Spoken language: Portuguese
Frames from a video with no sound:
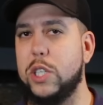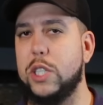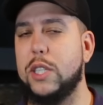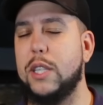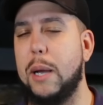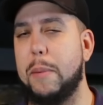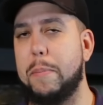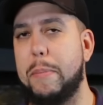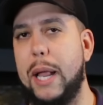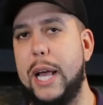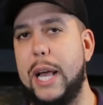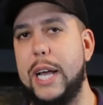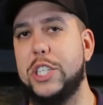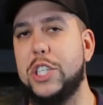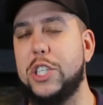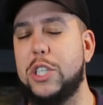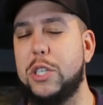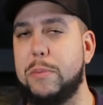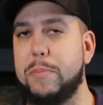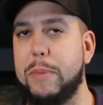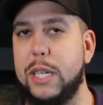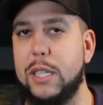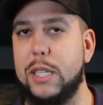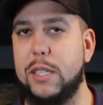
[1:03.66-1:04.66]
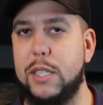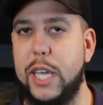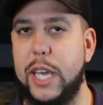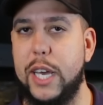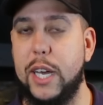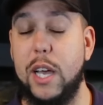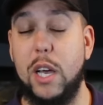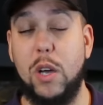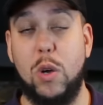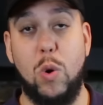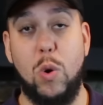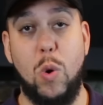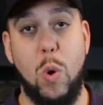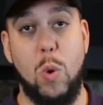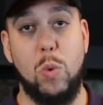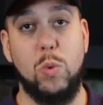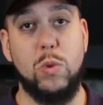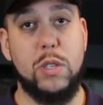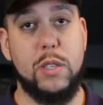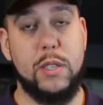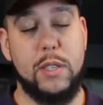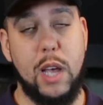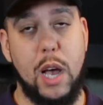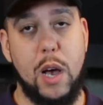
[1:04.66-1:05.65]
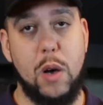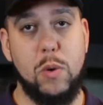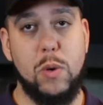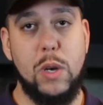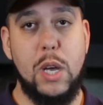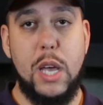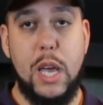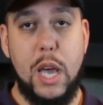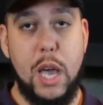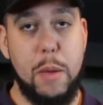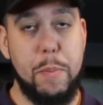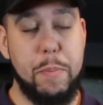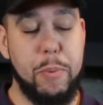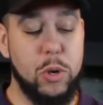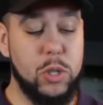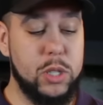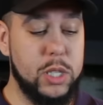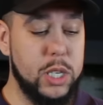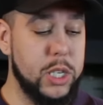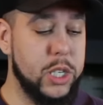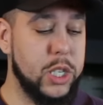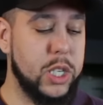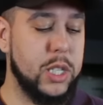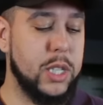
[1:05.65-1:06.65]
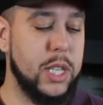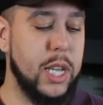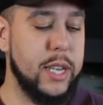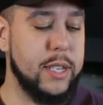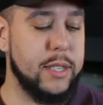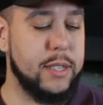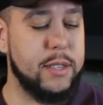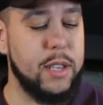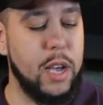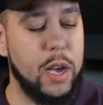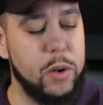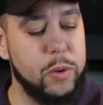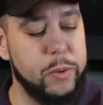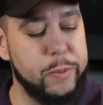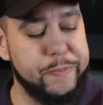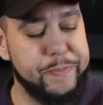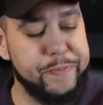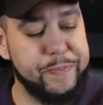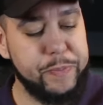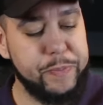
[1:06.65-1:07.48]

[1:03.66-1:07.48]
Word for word: de tablete de manteiga com sal, é importante que tenha sal.